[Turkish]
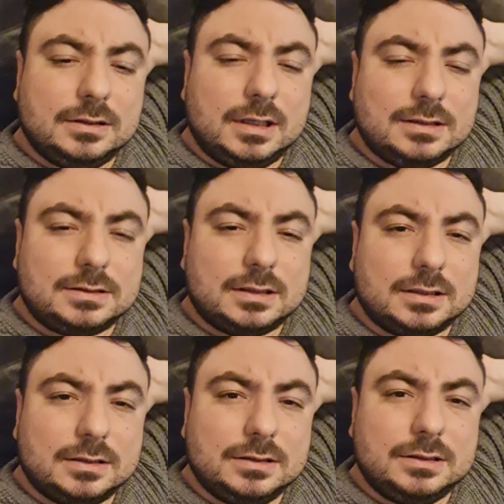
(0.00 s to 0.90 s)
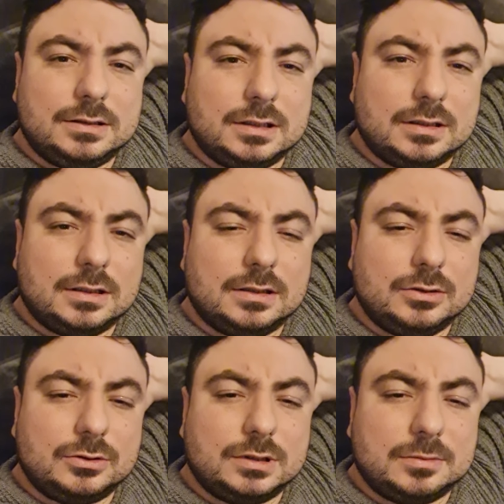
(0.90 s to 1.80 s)
Neyse inşallah
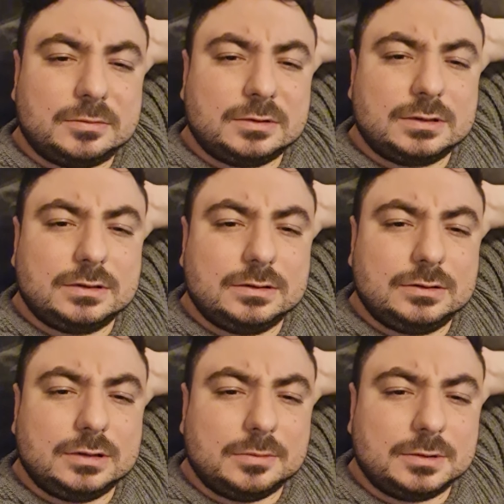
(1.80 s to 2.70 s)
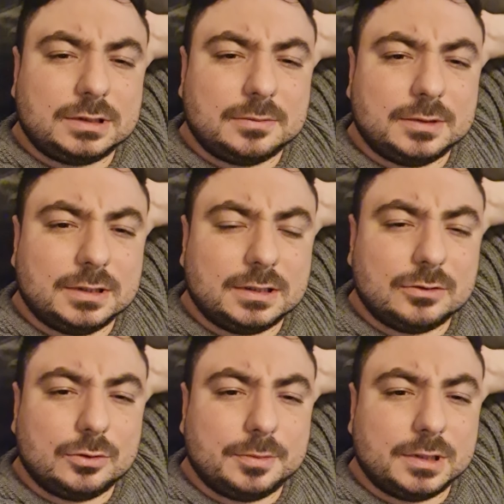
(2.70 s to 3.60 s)
çok çabuk, çabuk
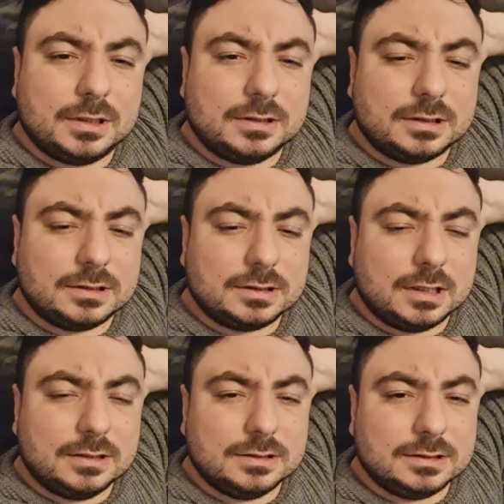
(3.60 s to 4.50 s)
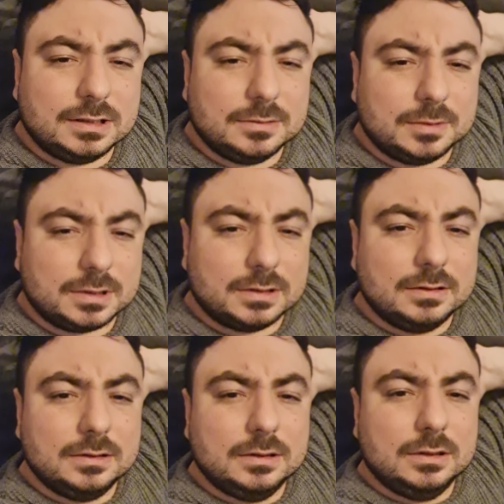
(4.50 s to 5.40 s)
zamanlarda toparlanırız. Kendinize iyi
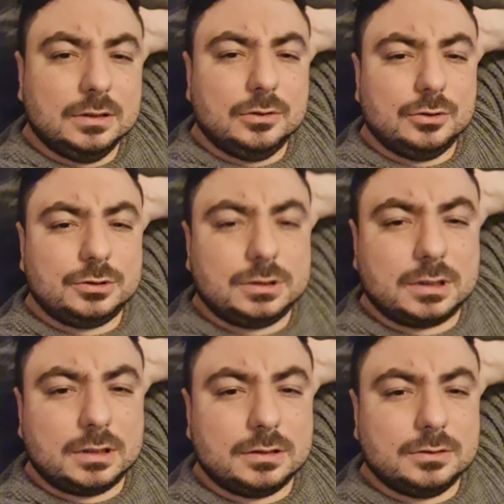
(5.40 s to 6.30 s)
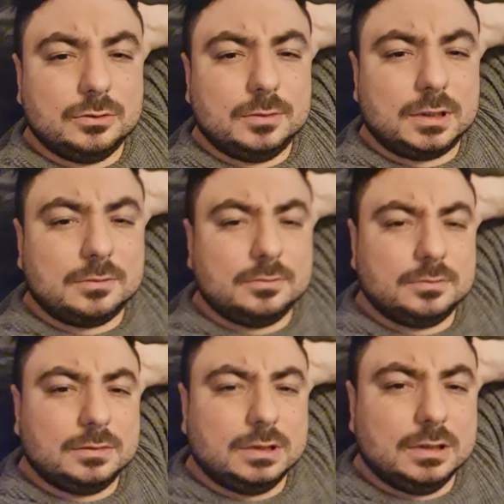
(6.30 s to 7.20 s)
bakın. Hoşça kalın. Umarım
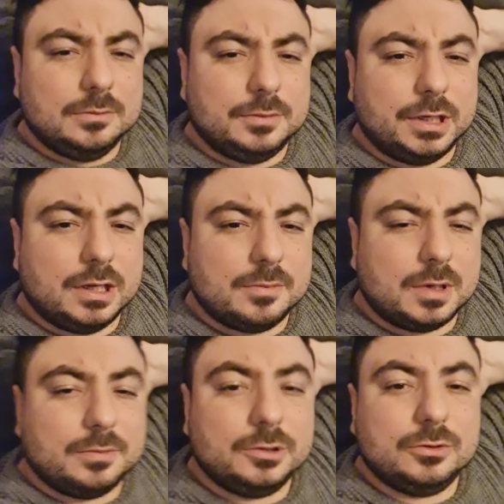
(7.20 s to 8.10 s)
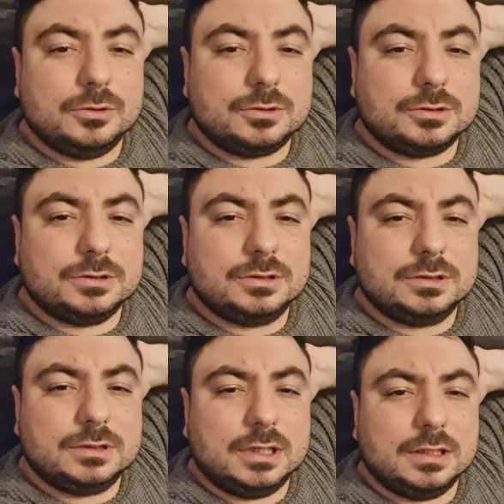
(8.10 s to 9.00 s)
beğenip abone
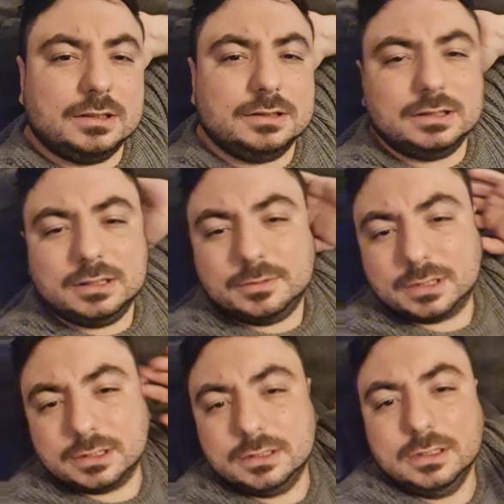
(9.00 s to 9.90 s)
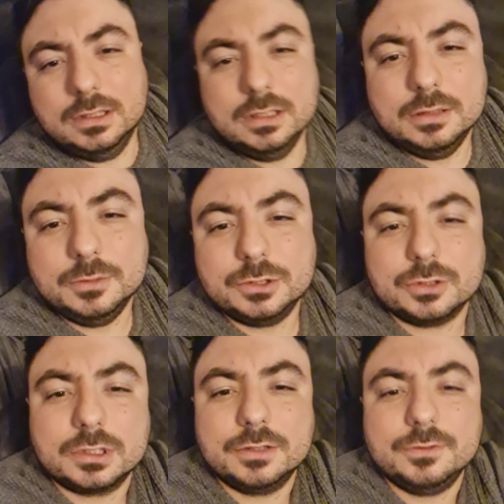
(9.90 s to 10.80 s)
olursunuz. Kendinize iyi bakın. Bir
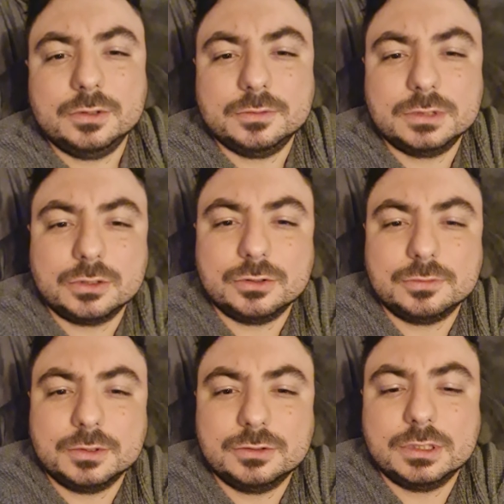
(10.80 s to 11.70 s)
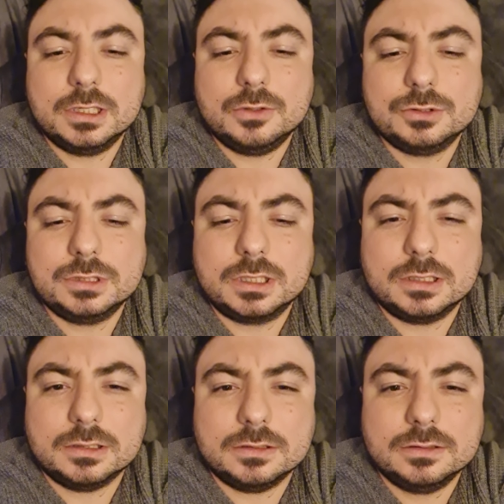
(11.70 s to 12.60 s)
sonraki videomuzda görüşmek üzere. Hoşça
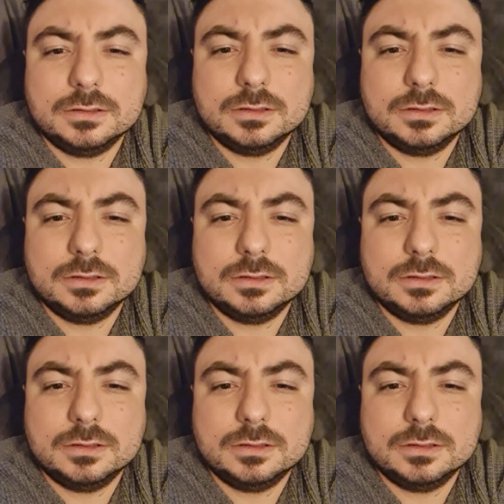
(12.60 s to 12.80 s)
kalın.